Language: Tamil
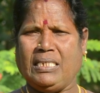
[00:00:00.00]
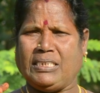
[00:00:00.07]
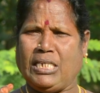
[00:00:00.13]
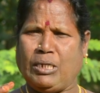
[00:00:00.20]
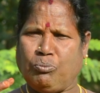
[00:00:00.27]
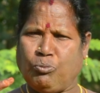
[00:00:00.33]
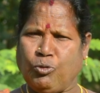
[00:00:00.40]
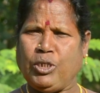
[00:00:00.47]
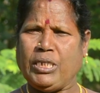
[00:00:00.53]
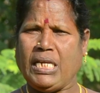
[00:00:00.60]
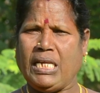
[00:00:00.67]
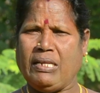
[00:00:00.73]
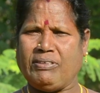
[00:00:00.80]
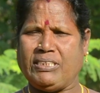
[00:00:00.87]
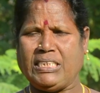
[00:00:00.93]
சில
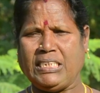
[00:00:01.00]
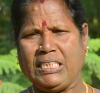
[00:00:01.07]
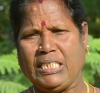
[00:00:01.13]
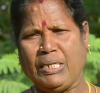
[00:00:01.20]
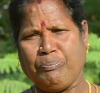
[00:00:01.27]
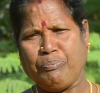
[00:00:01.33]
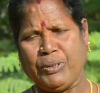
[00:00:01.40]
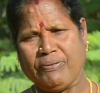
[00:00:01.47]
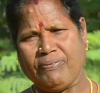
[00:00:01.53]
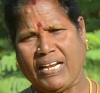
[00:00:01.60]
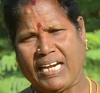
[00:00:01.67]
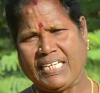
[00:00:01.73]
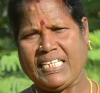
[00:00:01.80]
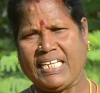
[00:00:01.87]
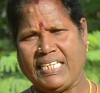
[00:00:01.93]
மூலிகையில் வச்சு இது எப்படி
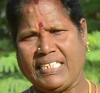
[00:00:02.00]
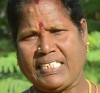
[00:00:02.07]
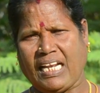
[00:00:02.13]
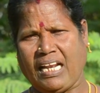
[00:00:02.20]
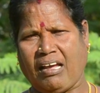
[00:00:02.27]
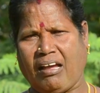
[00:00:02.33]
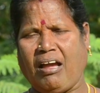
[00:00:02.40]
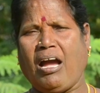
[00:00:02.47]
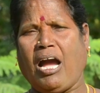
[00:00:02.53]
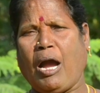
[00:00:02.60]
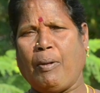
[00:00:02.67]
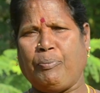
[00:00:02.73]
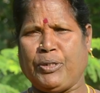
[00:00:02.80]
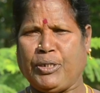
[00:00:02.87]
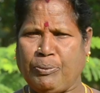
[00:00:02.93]
விரட்டி அடிக்கலாம்
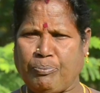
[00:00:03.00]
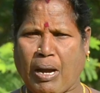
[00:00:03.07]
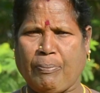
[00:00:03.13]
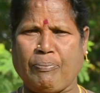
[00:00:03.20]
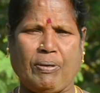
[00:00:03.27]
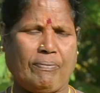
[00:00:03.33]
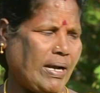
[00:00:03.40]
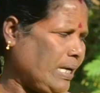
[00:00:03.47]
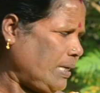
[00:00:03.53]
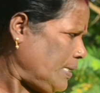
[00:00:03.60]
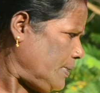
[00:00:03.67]
அப்படின்னு பார்ப்போம் வாங்க